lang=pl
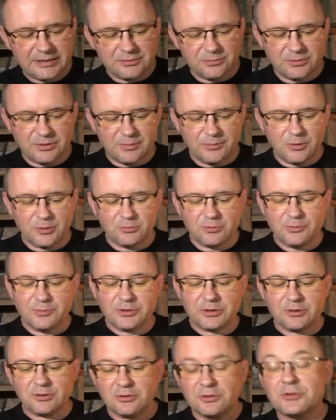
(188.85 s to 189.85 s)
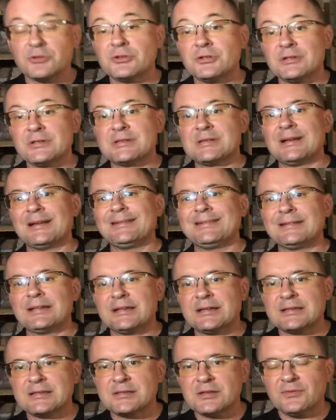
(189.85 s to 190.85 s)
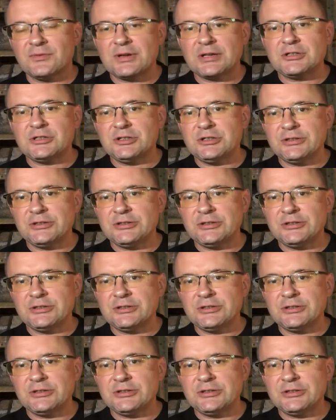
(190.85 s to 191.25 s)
które mogłyby kogoś zainteresować